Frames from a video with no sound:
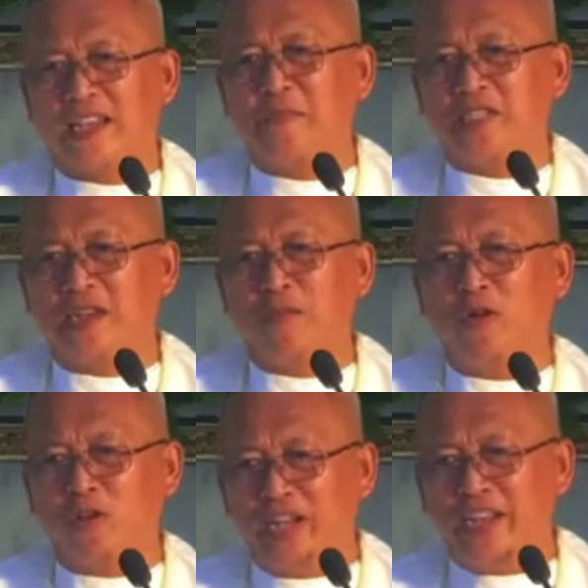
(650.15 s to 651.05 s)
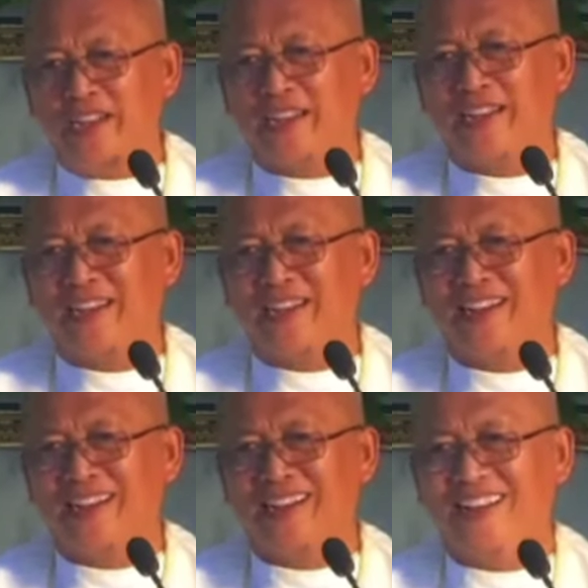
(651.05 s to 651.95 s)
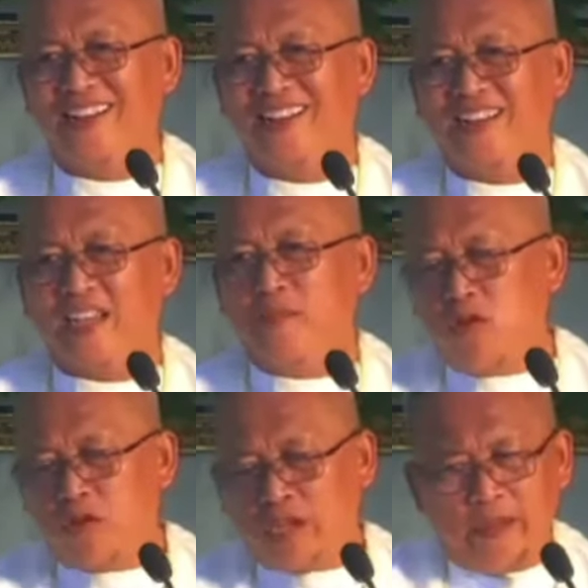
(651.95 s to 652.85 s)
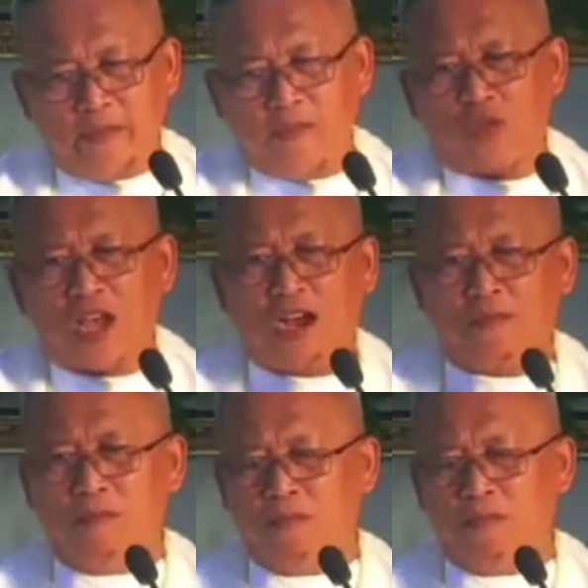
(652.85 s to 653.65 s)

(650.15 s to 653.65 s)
MCWD imong gibutangan